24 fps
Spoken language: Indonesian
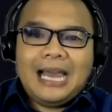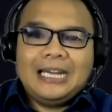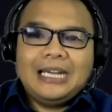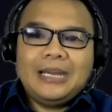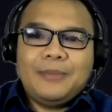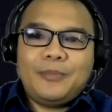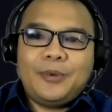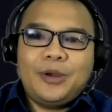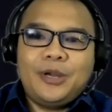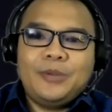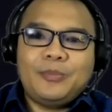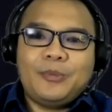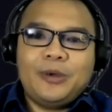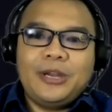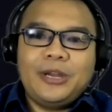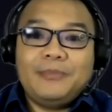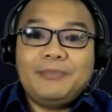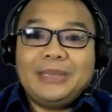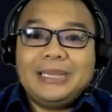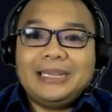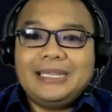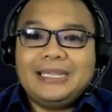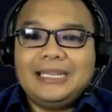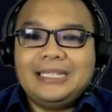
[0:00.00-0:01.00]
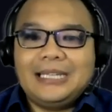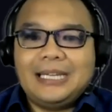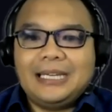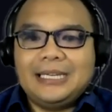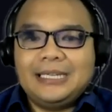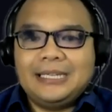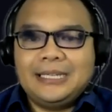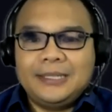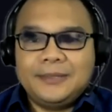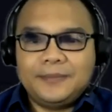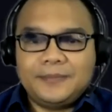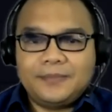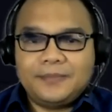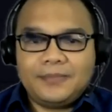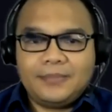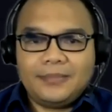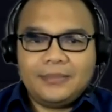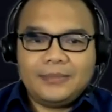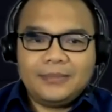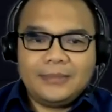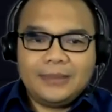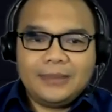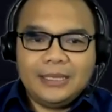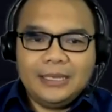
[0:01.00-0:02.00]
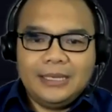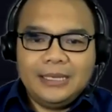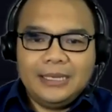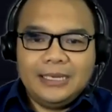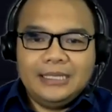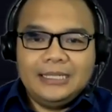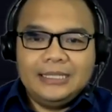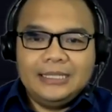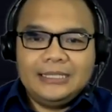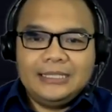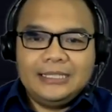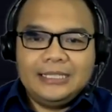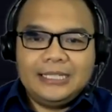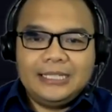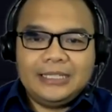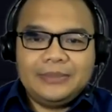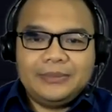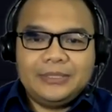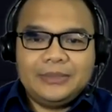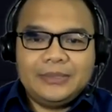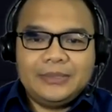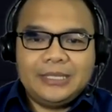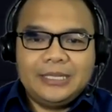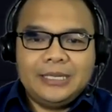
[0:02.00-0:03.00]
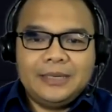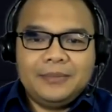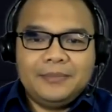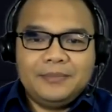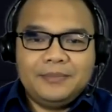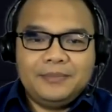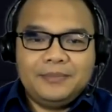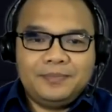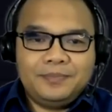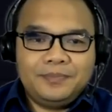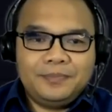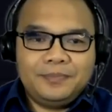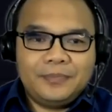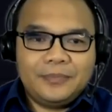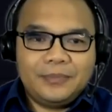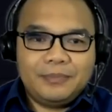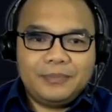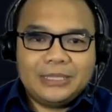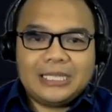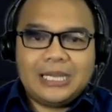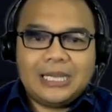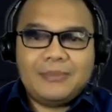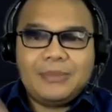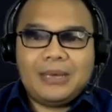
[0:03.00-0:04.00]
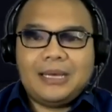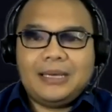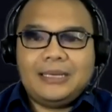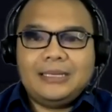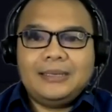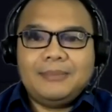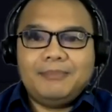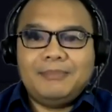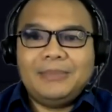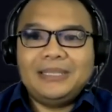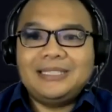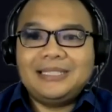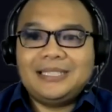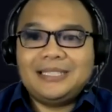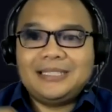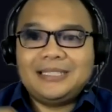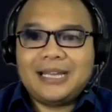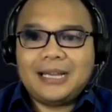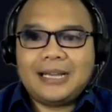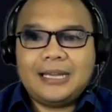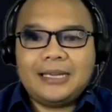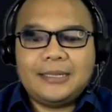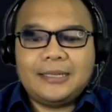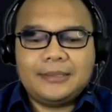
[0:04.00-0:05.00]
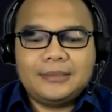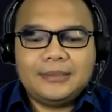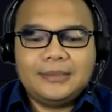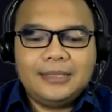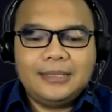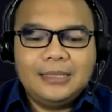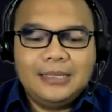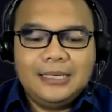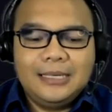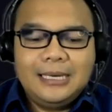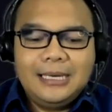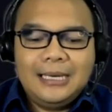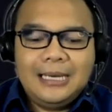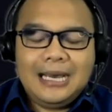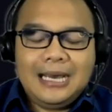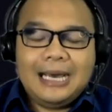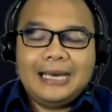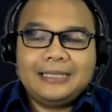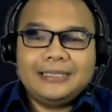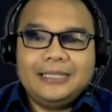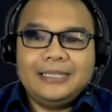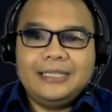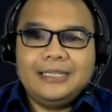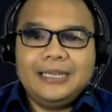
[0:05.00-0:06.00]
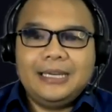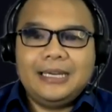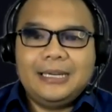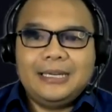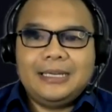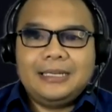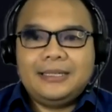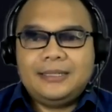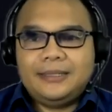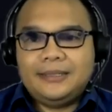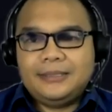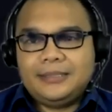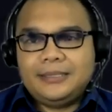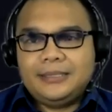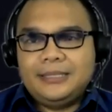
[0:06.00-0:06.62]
ada poin-poin pentingnya nih di sini ya teman-teman ya. Pertama, menceritakan. Artinya